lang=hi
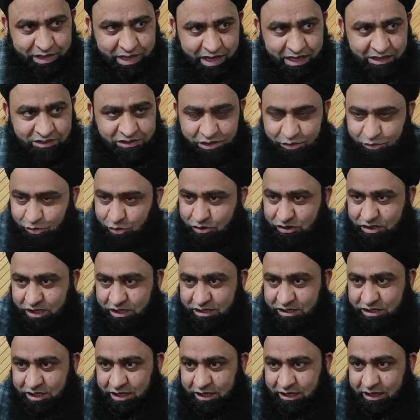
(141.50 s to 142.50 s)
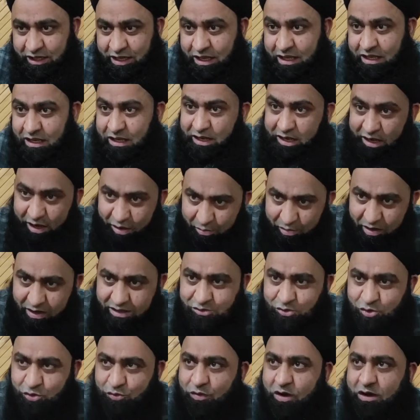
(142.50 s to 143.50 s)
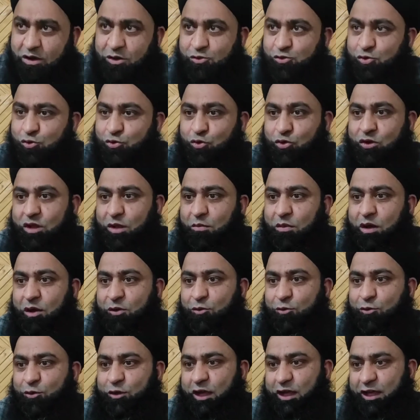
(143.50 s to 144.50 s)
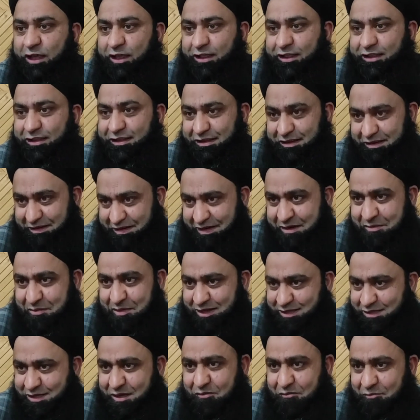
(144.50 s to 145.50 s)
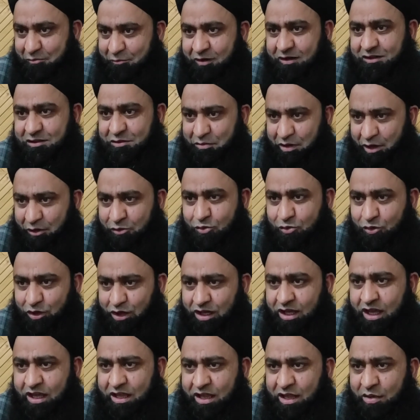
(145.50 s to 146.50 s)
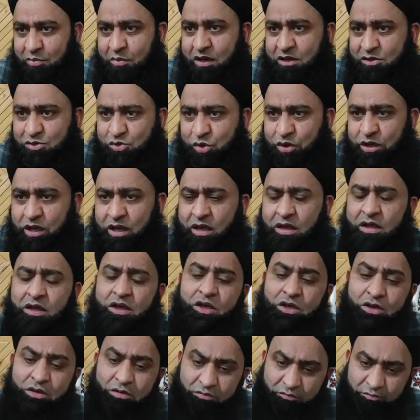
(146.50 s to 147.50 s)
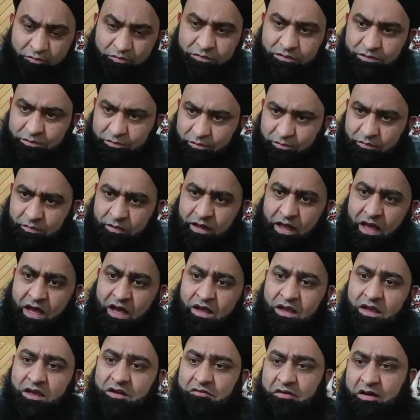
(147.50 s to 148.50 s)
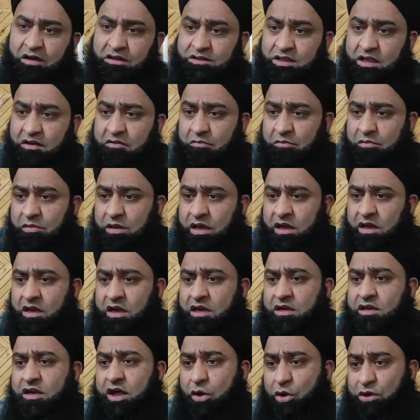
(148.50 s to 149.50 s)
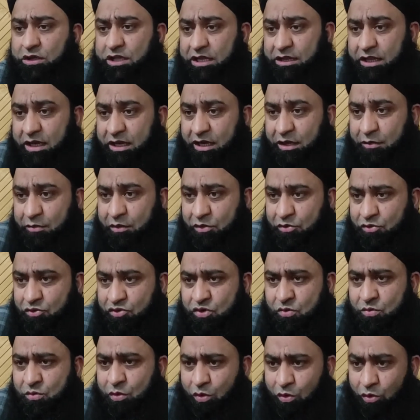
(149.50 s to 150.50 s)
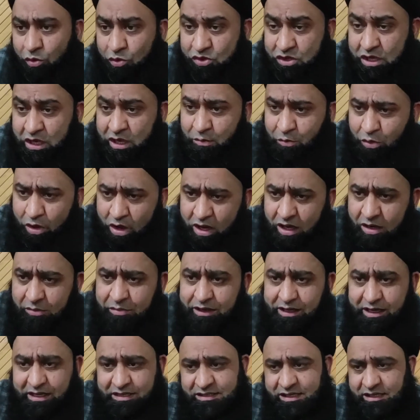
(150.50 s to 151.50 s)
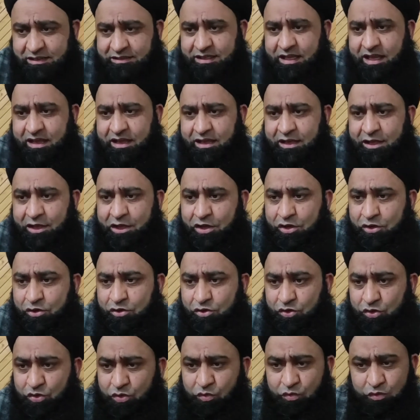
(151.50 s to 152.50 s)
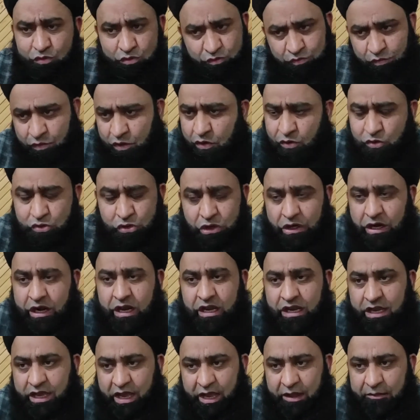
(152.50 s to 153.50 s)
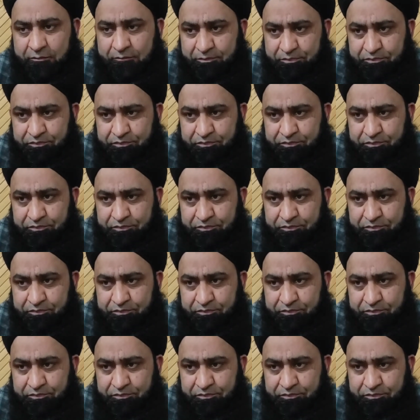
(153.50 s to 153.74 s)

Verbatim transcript: अचन गुंजाइश कहें नमाज हूँ वक्त चुन महदूद कहें नमाज का वक्त महदूद नहीं है नमाज को ये मतलब आखिर वक्त तक एक घंटा होता है तकरीबन उसको उसके लिए मौखर भी कर सकता है तो वो उज़ुर नहीं है